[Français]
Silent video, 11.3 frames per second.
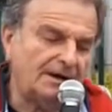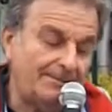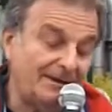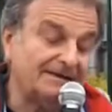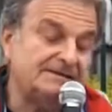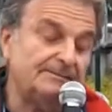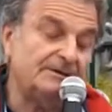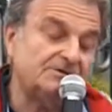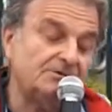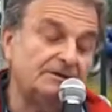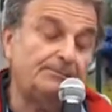
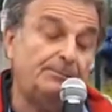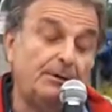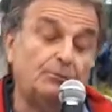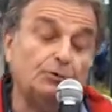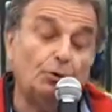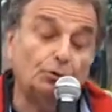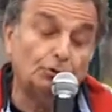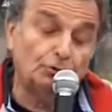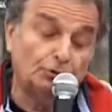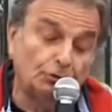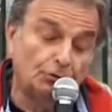participation des peuples
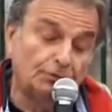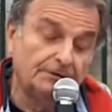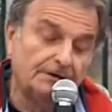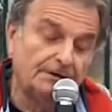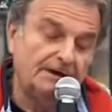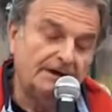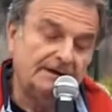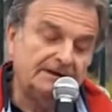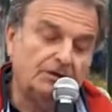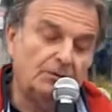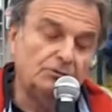autochtones et
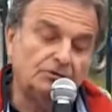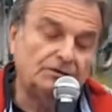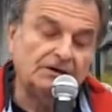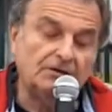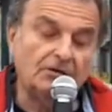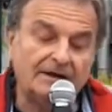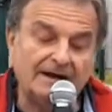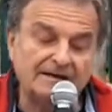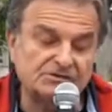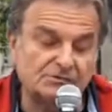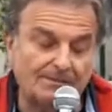des communautés
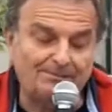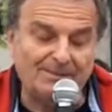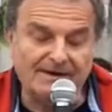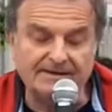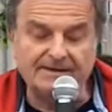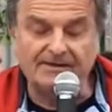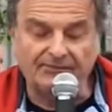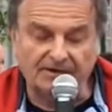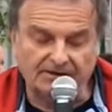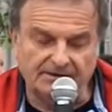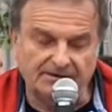locales soit pleine et
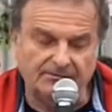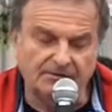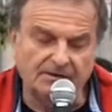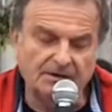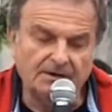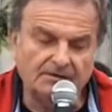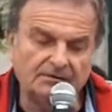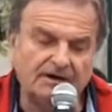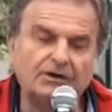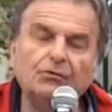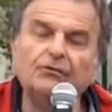effective dans
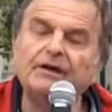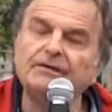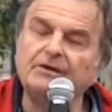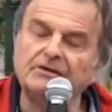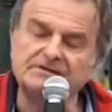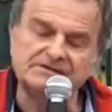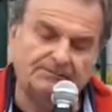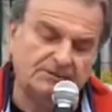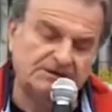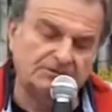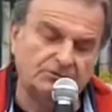la gouvernance et
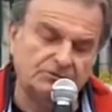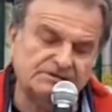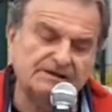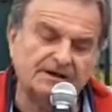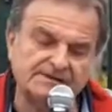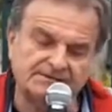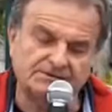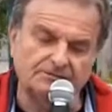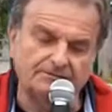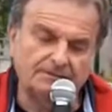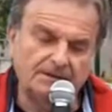prise en considération.